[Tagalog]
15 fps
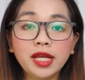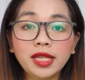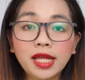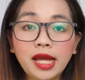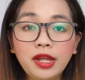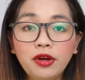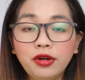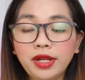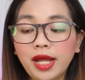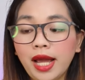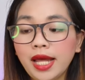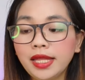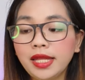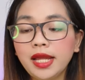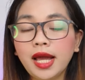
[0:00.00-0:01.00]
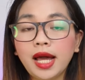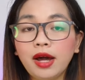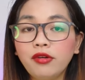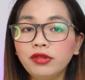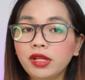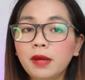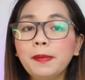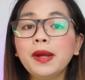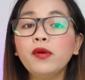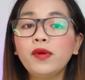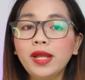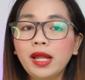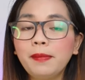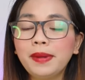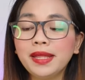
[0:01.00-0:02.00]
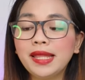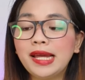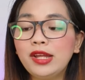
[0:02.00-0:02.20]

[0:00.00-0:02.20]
nga tayo ng ating account kapag wala pa